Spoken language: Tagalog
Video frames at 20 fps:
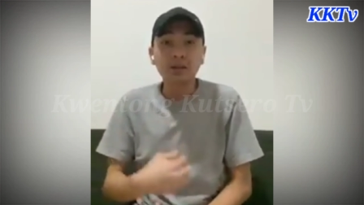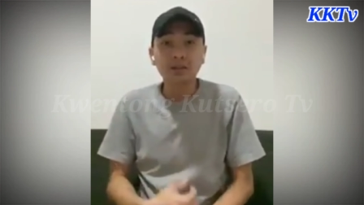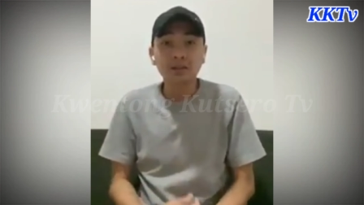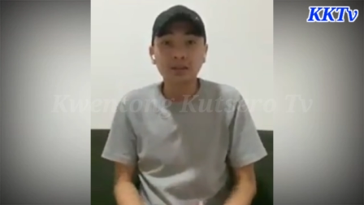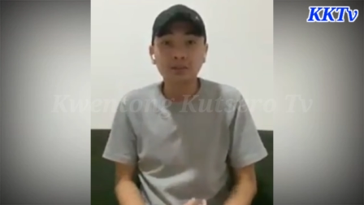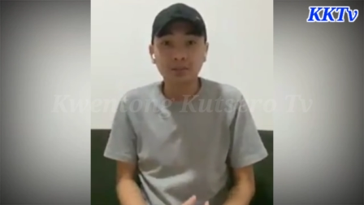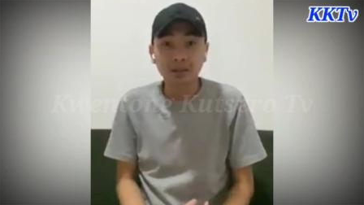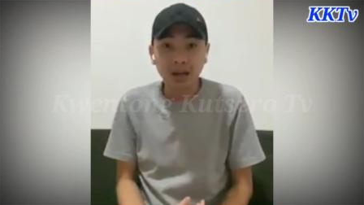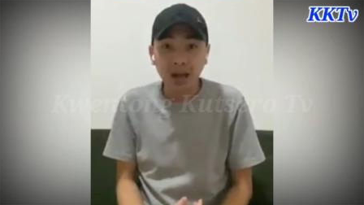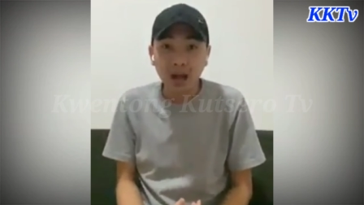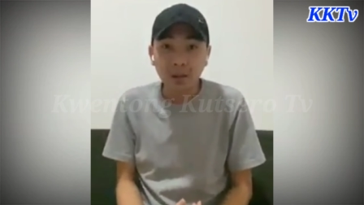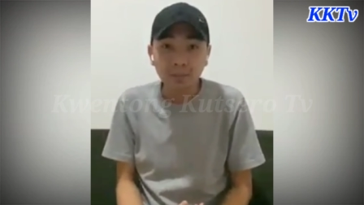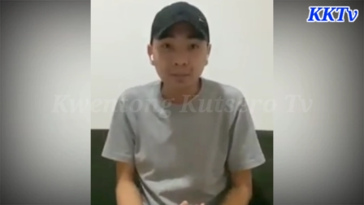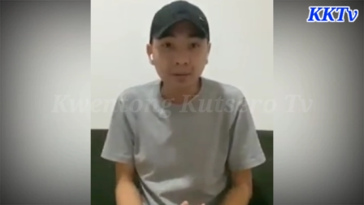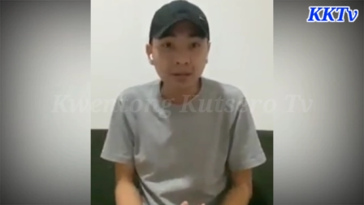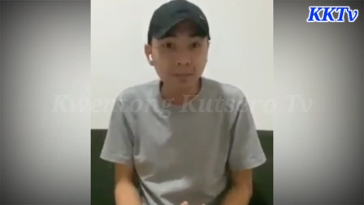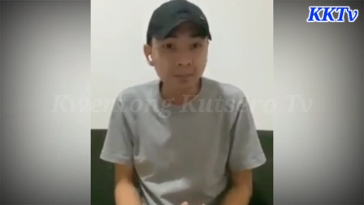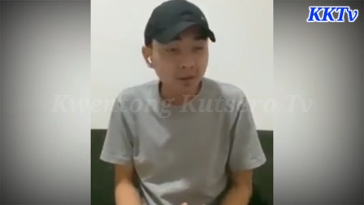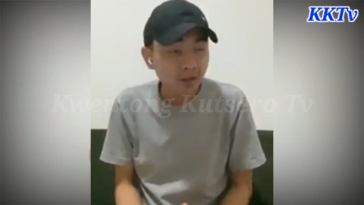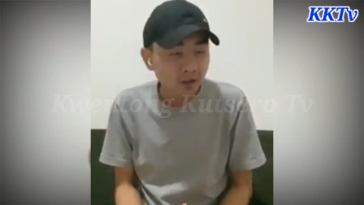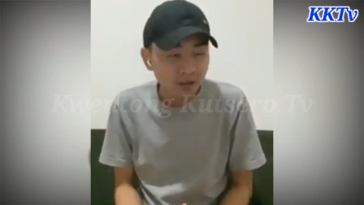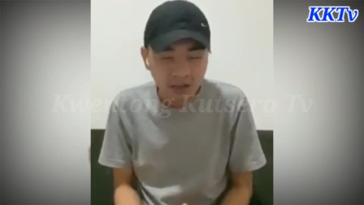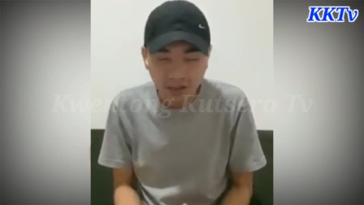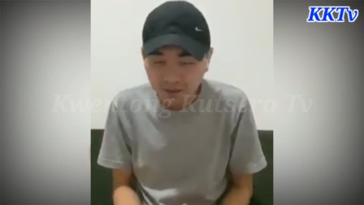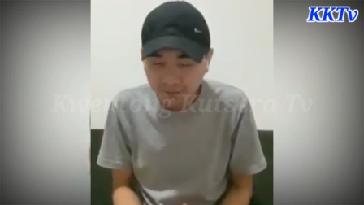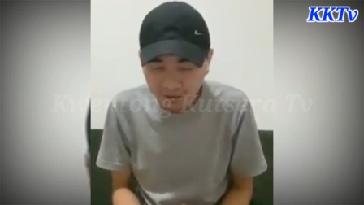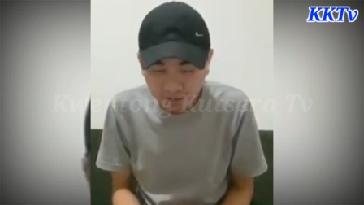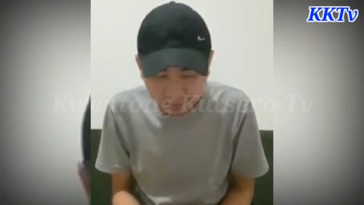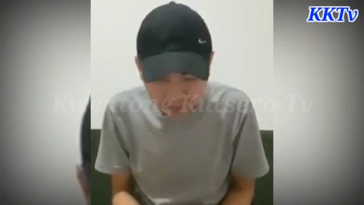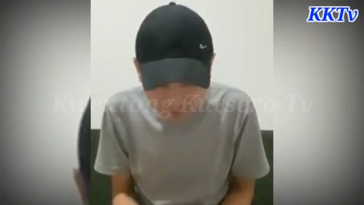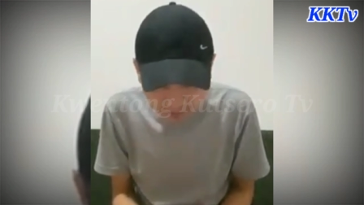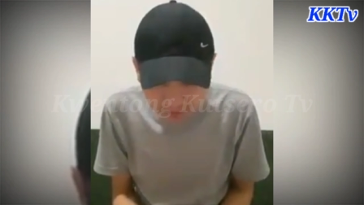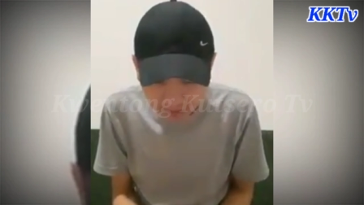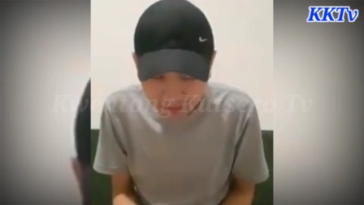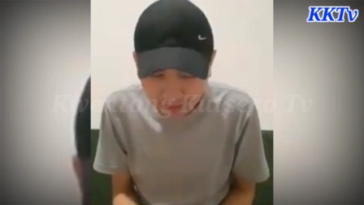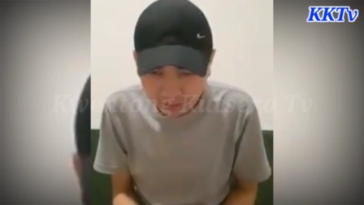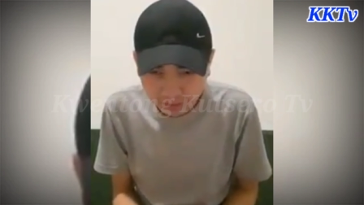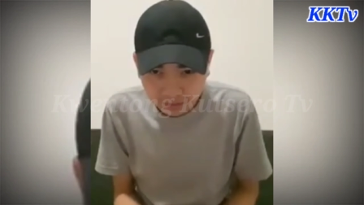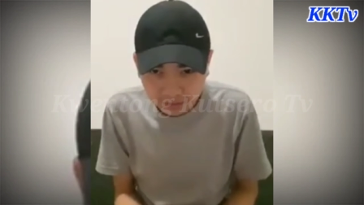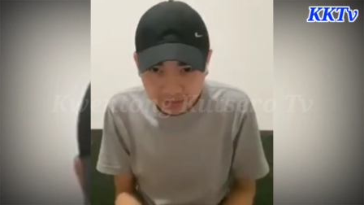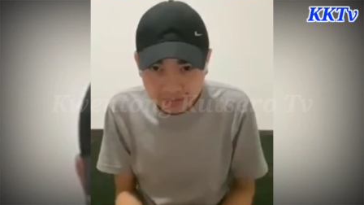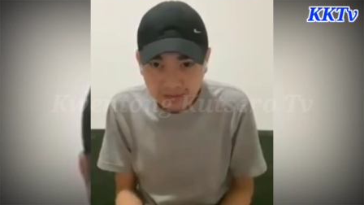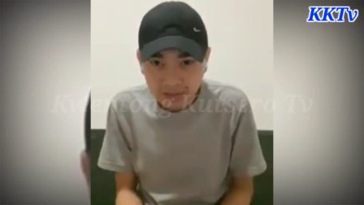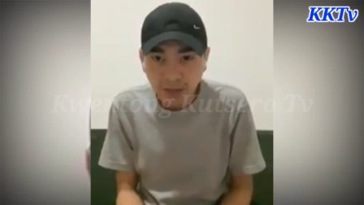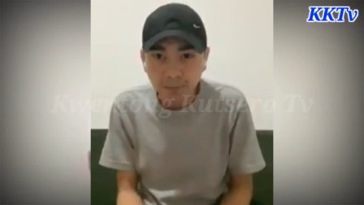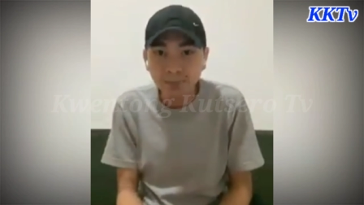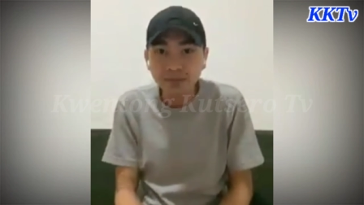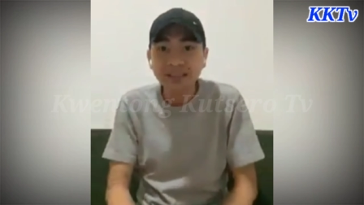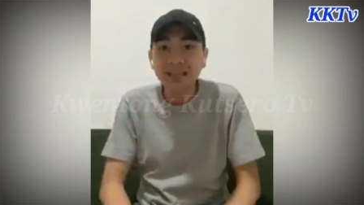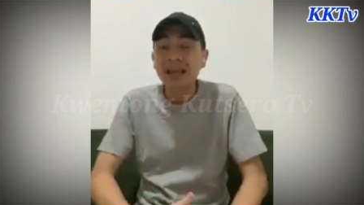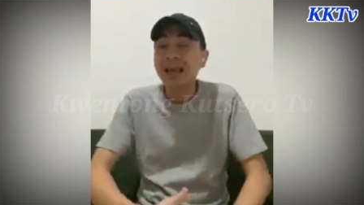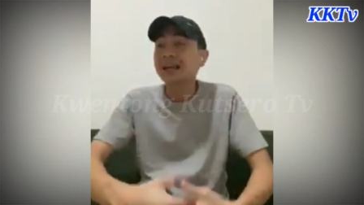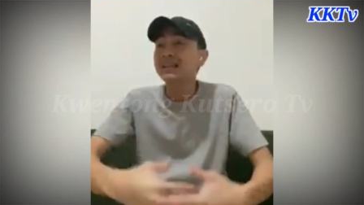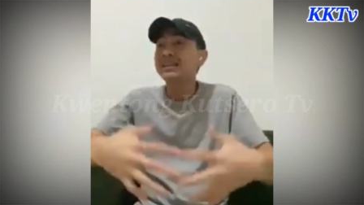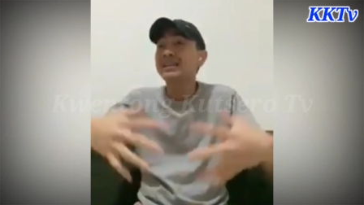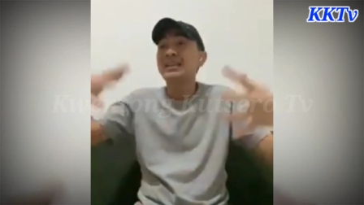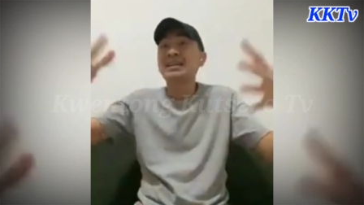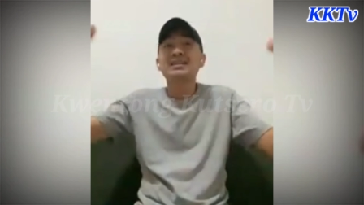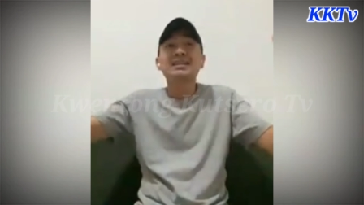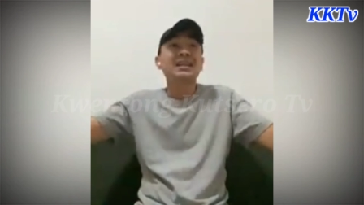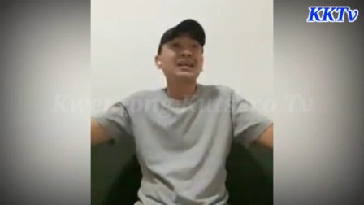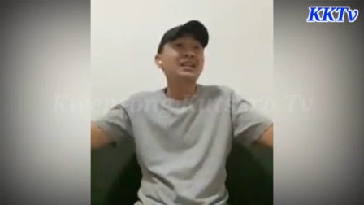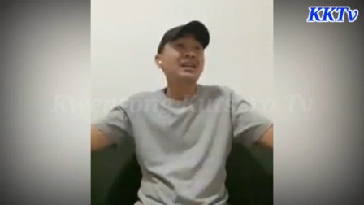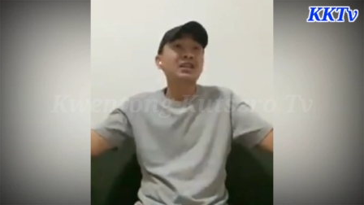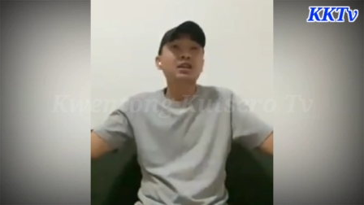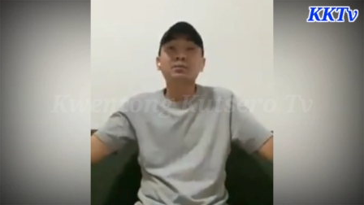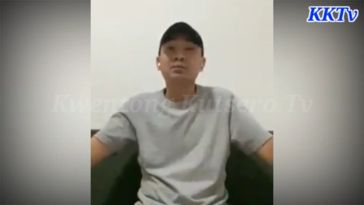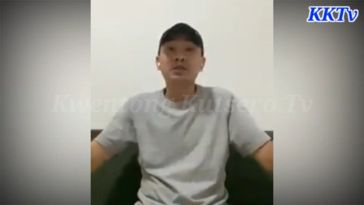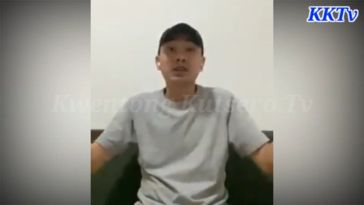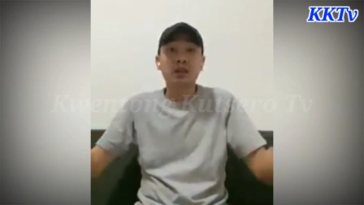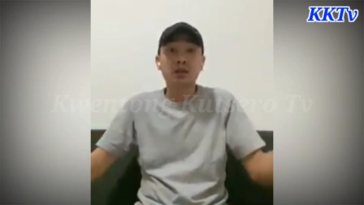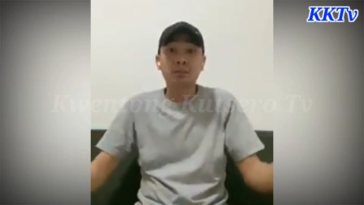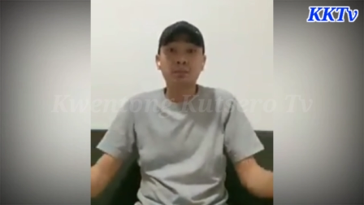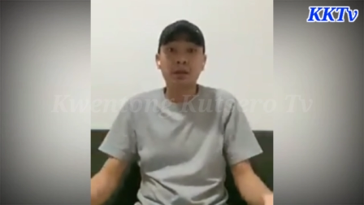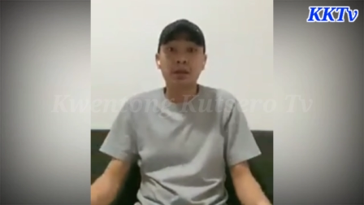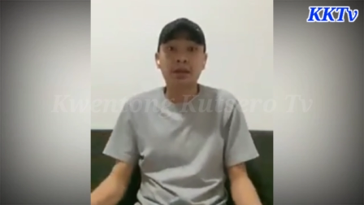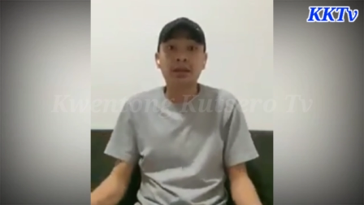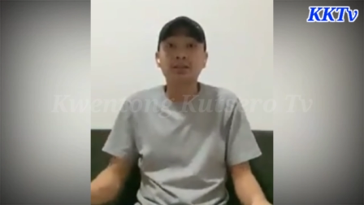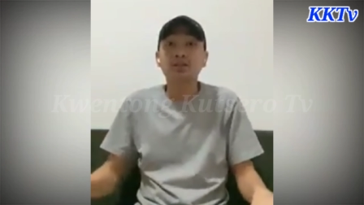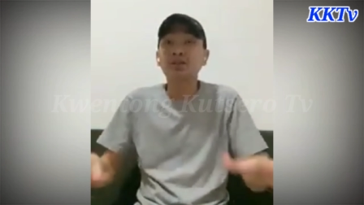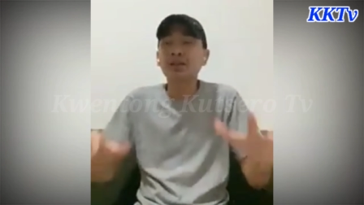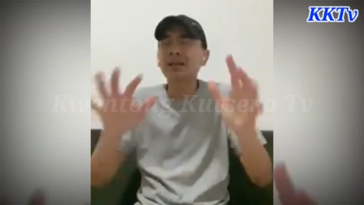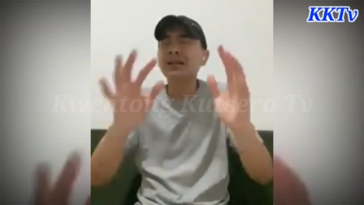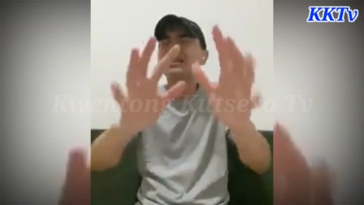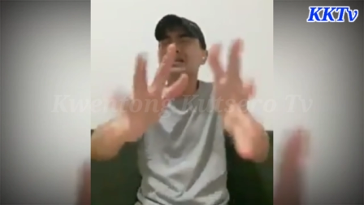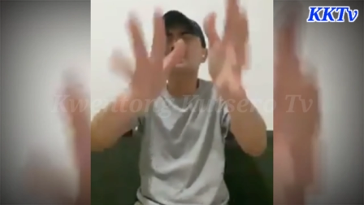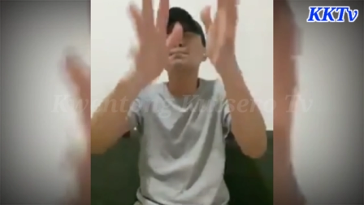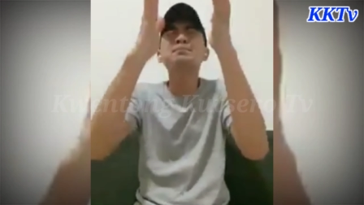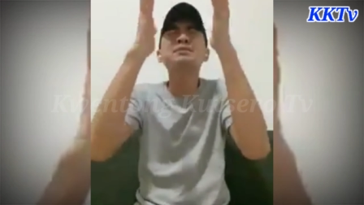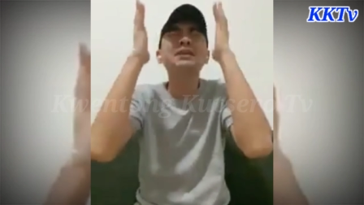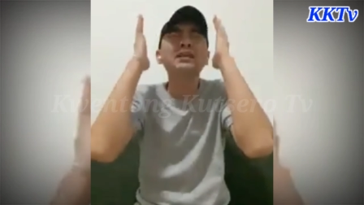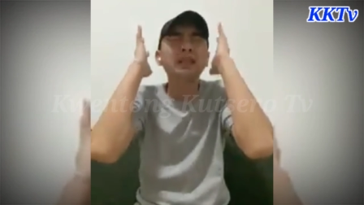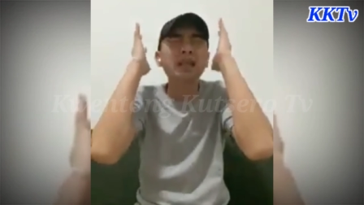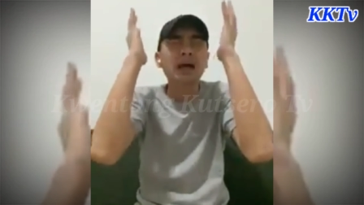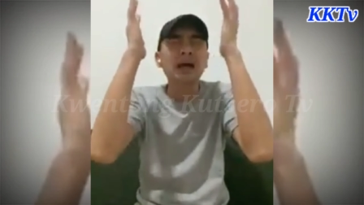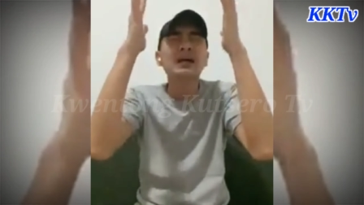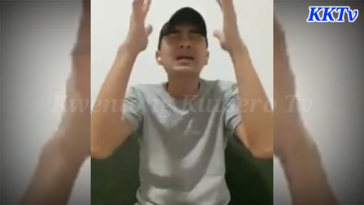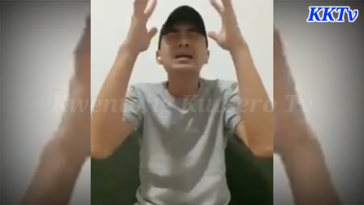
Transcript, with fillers: So maraming Pilipino, even billions. Tapos sa exit lang sila tatakbo nila yung pera. So nag-isip sila